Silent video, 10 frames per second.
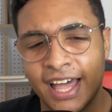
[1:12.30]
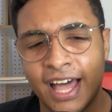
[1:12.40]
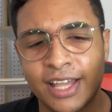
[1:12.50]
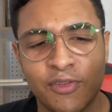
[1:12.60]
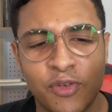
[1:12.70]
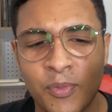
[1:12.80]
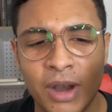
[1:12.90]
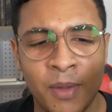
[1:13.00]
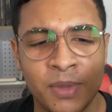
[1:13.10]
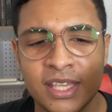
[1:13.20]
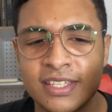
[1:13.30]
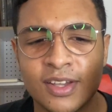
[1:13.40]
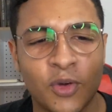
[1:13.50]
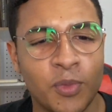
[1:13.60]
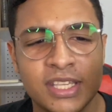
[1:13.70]
Aí eu fui pra missa,
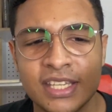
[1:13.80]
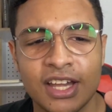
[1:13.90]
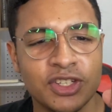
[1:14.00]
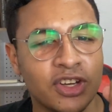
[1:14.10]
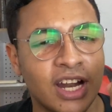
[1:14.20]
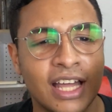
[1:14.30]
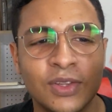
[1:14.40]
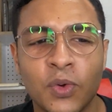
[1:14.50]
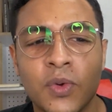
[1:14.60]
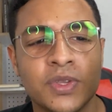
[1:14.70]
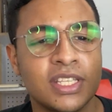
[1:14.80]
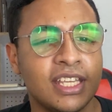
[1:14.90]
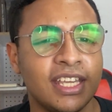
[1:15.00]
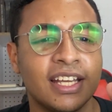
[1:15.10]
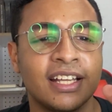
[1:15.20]
comecei a chorar, não
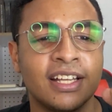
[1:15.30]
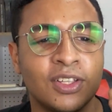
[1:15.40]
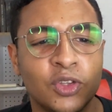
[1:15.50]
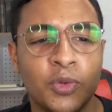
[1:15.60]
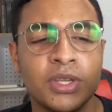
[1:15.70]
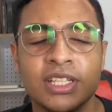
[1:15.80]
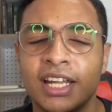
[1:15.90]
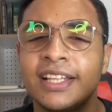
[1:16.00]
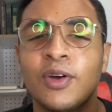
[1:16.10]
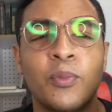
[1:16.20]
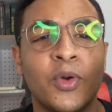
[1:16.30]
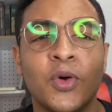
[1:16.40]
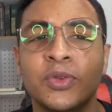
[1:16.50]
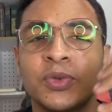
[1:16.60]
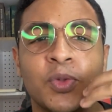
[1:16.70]
conseguia dormir direito. Eu,
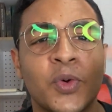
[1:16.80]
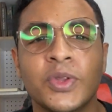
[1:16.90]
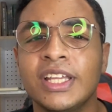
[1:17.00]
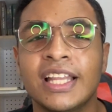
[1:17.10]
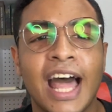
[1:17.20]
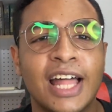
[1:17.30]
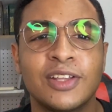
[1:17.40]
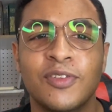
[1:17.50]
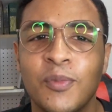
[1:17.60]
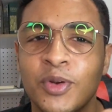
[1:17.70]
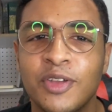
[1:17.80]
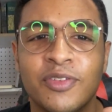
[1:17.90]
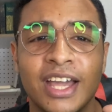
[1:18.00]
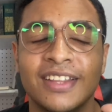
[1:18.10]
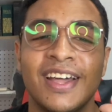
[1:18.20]
pronto, tô condenado, vou pro
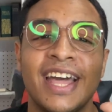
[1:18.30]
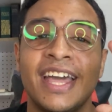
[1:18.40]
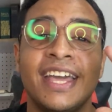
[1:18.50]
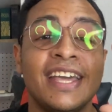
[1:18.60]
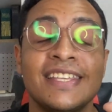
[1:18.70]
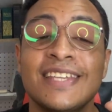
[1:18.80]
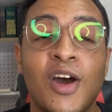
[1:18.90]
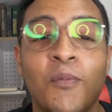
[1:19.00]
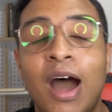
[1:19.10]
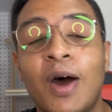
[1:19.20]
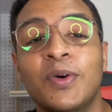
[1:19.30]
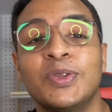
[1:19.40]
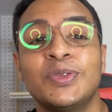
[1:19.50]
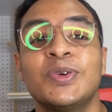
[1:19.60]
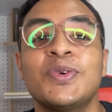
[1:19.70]
inferno. Esse é o
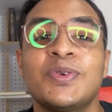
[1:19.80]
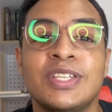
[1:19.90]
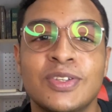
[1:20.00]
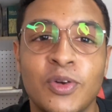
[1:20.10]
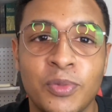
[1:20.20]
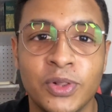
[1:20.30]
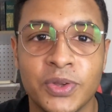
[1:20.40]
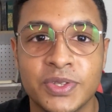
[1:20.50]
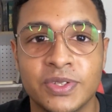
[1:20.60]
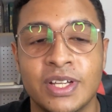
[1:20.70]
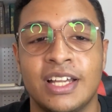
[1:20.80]
mal do escrupuloso.